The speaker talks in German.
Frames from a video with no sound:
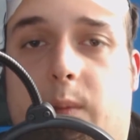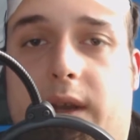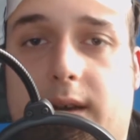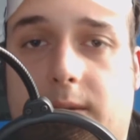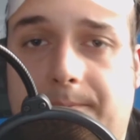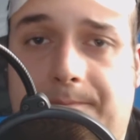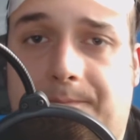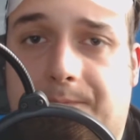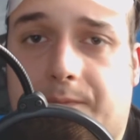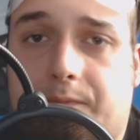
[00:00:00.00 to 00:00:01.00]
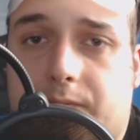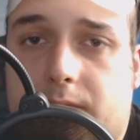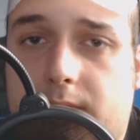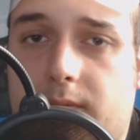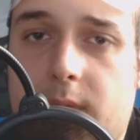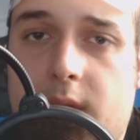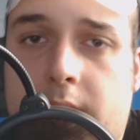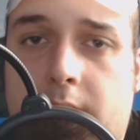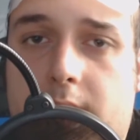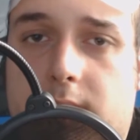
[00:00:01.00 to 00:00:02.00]
bei euch bedanken.
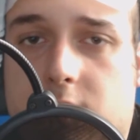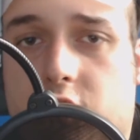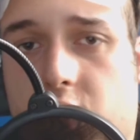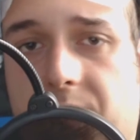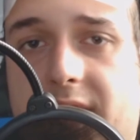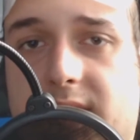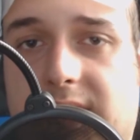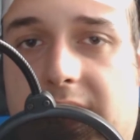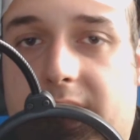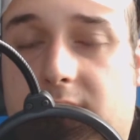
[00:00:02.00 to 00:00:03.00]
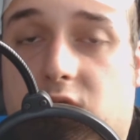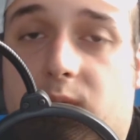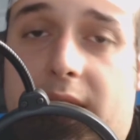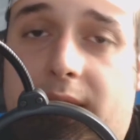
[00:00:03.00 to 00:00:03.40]
Das ist schon mal das eine.